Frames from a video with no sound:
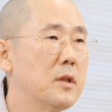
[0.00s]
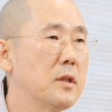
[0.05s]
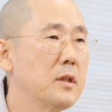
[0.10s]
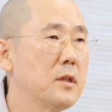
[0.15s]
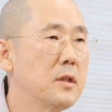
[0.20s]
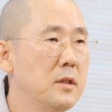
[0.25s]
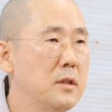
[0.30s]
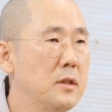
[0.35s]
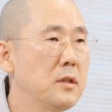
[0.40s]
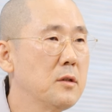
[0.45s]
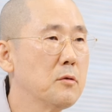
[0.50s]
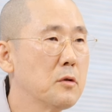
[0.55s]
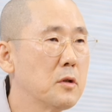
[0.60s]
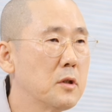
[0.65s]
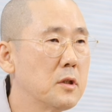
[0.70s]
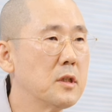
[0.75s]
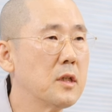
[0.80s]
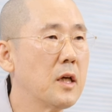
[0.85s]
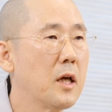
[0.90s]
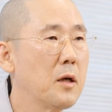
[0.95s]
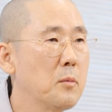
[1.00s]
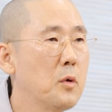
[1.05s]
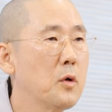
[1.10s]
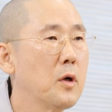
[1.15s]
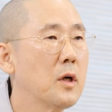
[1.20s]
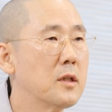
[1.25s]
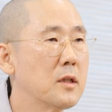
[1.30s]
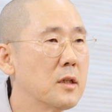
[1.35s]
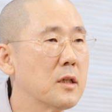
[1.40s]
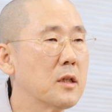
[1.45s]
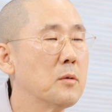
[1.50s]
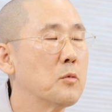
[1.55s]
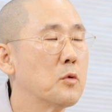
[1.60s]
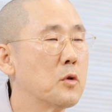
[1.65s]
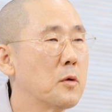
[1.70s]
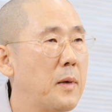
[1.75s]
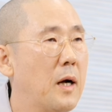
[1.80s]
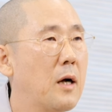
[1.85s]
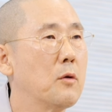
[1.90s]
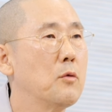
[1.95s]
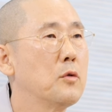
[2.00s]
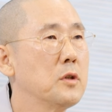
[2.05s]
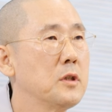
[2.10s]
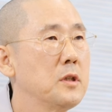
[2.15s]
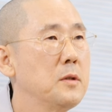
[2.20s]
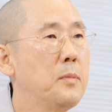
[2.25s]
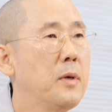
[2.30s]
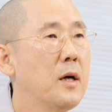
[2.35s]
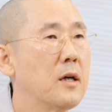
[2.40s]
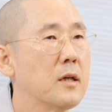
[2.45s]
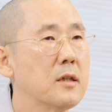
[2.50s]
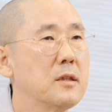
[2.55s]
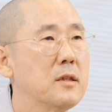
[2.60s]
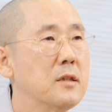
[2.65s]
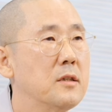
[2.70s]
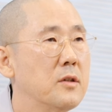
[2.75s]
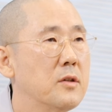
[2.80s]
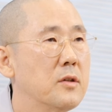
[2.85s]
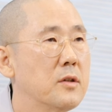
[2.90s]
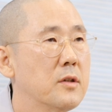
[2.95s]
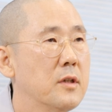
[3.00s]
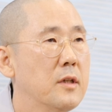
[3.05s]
어떤 식으로든지 행복한 느낌으로 바꾸고 싶어 하거든요.